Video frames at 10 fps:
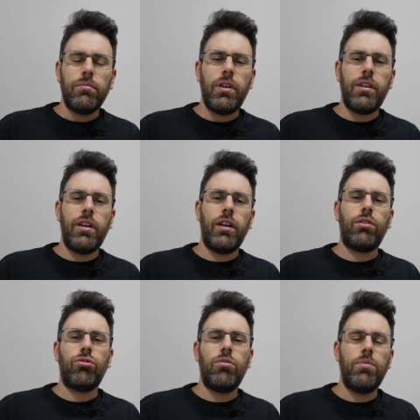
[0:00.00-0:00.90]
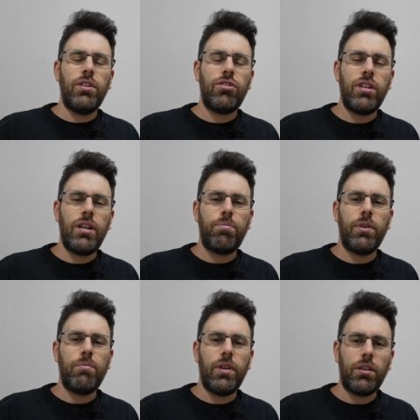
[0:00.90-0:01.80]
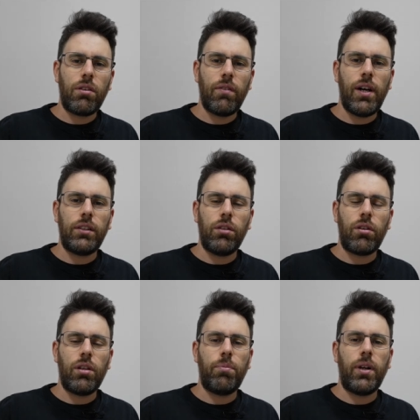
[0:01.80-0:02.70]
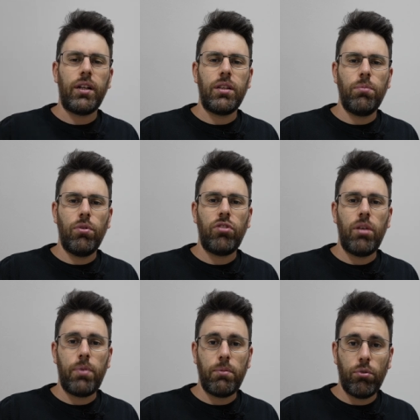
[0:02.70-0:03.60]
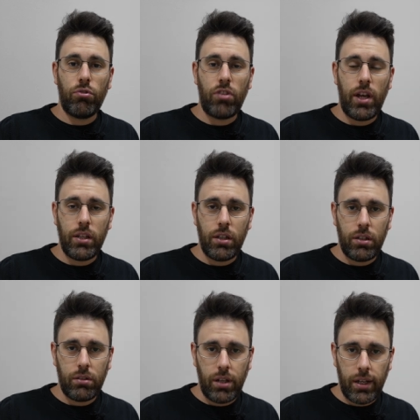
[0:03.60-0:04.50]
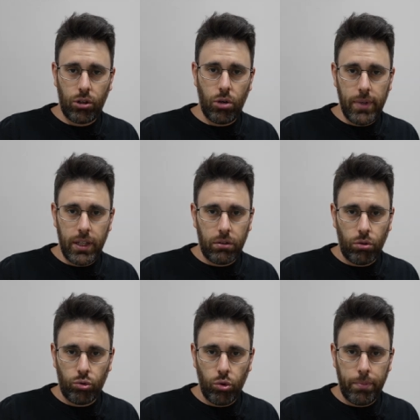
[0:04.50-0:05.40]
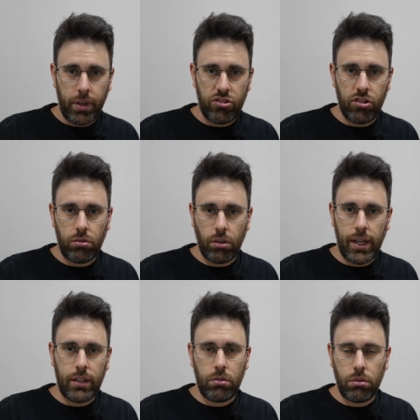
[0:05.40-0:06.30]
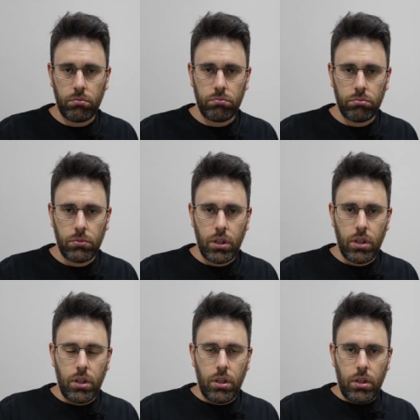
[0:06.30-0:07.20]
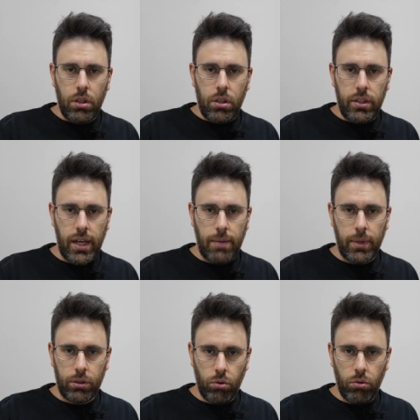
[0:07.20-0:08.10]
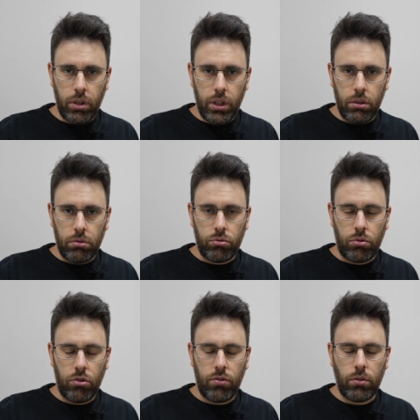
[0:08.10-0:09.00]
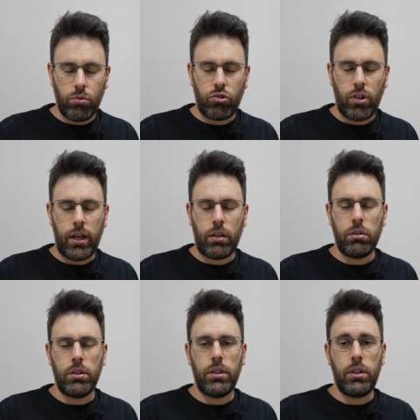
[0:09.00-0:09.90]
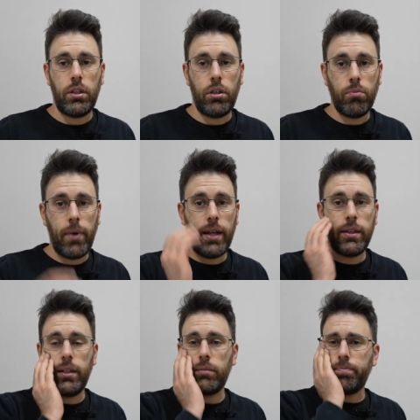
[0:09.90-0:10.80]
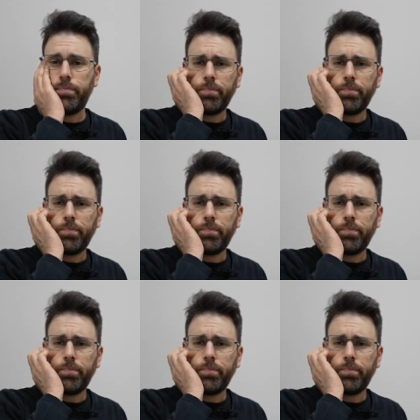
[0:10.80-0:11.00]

E rieccoci miei discepoli, ben ritrovati, torniamo a parlare di bonsai, pre-bonsai, argomento super gettonato, gli amadori, sto ricevendo un sacco di domande.